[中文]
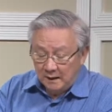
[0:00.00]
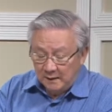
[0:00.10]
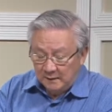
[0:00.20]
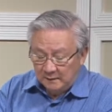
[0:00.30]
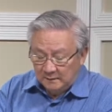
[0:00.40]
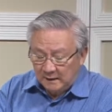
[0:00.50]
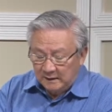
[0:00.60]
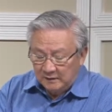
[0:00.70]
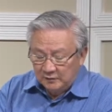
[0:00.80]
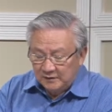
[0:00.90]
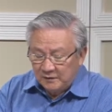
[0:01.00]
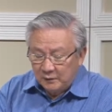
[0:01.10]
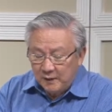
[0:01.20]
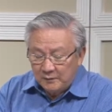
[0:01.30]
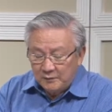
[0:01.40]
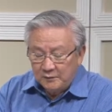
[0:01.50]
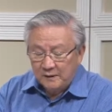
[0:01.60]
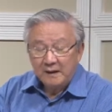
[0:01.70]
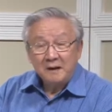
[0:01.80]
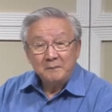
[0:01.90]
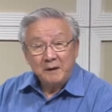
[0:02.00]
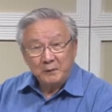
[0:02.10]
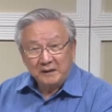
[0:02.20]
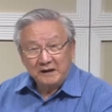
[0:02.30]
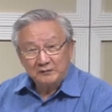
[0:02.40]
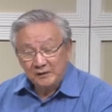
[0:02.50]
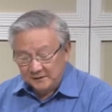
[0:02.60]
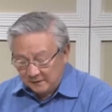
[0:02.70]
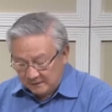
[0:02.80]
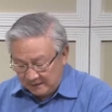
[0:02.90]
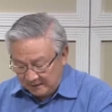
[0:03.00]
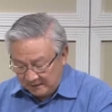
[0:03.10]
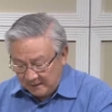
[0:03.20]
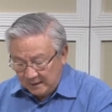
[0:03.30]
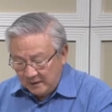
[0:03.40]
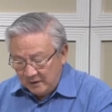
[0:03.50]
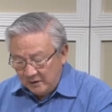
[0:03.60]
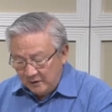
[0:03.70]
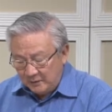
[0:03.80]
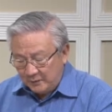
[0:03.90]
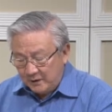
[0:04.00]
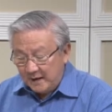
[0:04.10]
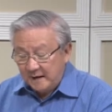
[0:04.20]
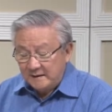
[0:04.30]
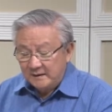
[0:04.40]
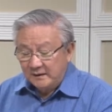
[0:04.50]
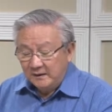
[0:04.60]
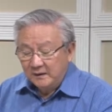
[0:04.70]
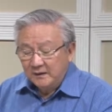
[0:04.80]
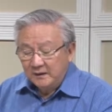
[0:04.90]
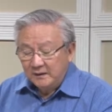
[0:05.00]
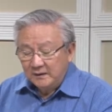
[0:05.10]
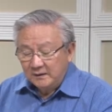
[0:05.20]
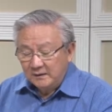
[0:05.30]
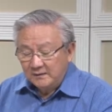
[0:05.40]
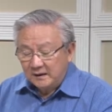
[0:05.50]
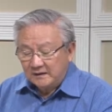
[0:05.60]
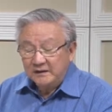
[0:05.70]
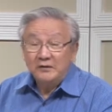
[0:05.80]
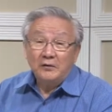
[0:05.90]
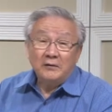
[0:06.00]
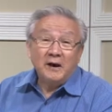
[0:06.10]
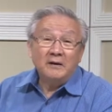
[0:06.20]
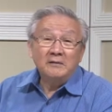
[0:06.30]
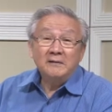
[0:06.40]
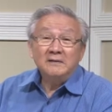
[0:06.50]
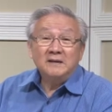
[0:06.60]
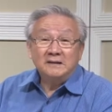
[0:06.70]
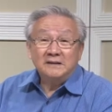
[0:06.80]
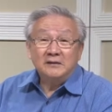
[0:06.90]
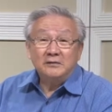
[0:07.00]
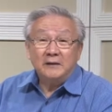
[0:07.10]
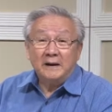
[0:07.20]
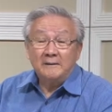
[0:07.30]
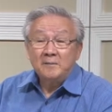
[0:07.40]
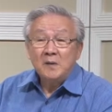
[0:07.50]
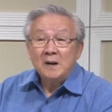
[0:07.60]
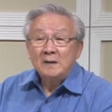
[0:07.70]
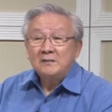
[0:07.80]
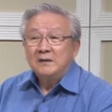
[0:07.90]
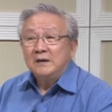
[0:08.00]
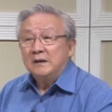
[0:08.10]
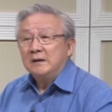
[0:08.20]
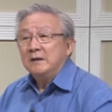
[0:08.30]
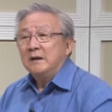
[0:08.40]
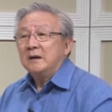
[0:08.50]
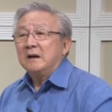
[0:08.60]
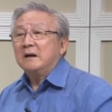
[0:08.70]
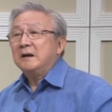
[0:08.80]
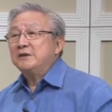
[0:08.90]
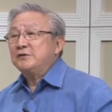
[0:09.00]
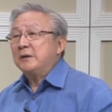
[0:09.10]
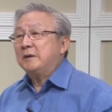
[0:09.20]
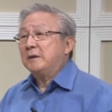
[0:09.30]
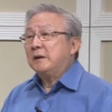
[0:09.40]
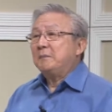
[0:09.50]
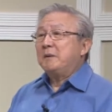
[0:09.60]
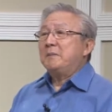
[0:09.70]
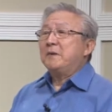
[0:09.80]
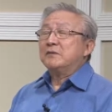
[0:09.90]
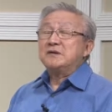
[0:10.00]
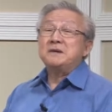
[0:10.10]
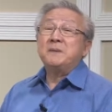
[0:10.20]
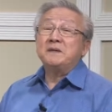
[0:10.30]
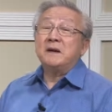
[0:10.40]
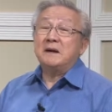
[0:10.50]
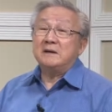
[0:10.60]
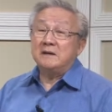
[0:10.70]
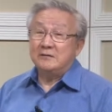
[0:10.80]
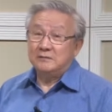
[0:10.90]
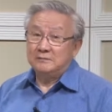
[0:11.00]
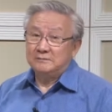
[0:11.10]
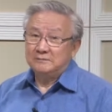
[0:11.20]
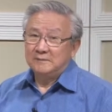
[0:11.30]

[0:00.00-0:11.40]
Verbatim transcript: 啊，他的创造万物，包括他创造人，我们都可以看见上帝的荣耀彰显出来。这个呢，跟科学呢，并没有基本上的抵触，